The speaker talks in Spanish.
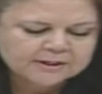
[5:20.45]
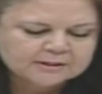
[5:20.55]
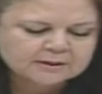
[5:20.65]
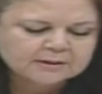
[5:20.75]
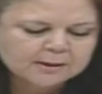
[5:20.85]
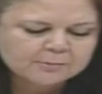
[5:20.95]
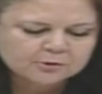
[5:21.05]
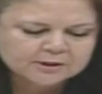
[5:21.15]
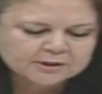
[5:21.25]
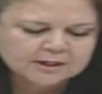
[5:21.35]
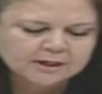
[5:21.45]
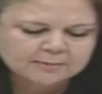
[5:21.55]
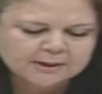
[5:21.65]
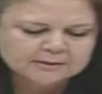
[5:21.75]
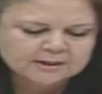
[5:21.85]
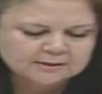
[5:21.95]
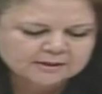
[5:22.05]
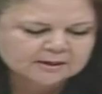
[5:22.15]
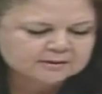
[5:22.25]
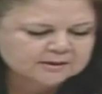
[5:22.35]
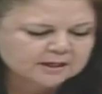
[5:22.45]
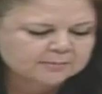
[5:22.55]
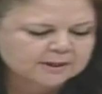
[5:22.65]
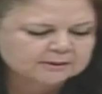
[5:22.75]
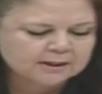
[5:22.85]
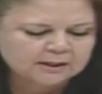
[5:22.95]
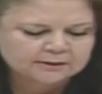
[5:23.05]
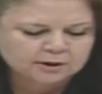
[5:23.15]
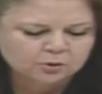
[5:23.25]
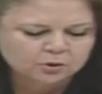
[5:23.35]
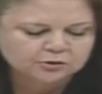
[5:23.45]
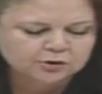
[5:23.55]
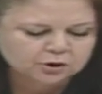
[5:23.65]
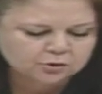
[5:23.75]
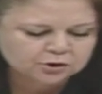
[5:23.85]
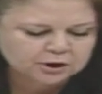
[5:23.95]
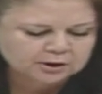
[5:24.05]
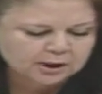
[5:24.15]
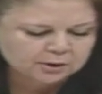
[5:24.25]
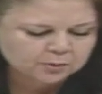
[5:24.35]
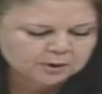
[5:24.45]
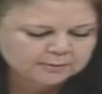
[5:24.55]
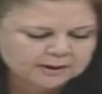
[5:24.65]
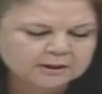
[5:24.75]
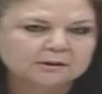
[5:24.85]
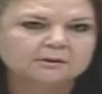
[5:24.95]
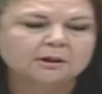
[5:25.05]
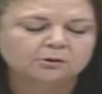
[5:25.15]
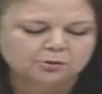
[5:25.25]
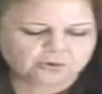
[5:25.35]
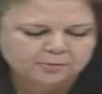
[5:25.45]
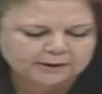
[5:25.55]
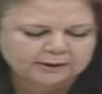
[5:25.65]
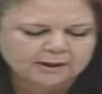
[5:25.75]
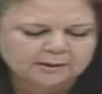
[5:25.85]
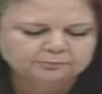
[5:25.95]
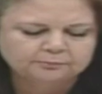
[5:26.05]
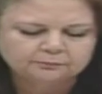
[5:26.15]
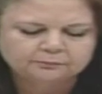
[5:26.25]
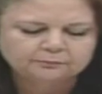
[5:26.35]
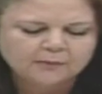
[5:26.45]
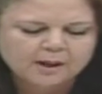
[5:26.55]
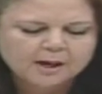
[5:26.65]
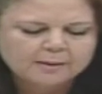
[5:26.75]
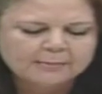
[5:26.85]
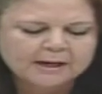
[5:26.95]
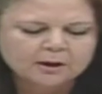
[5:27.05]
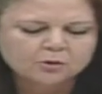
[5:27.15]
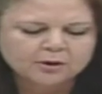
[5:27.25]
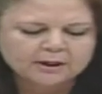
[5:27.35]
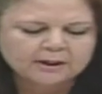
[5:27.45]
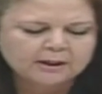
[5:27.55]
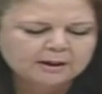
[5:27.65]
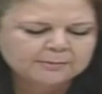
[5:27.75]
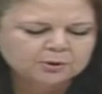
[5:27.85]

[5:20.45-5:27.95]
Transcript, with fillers: Presentamos reservas, esas reservas al artículo 189 y 190 para corregir la